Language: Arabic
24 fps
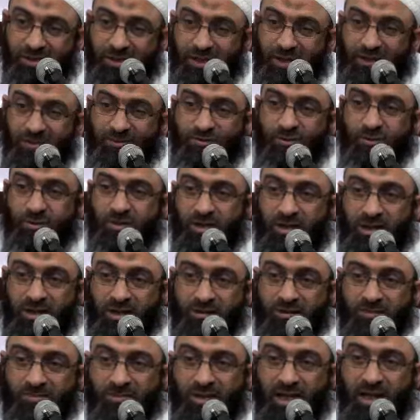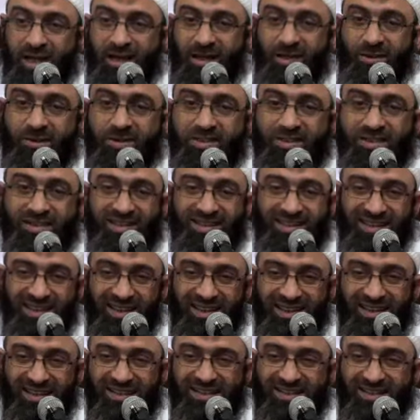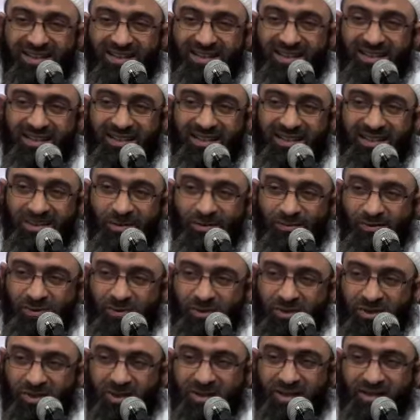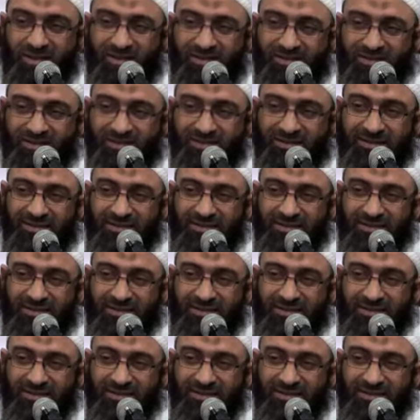الفرقان ما أحوجنا إلى الفرقان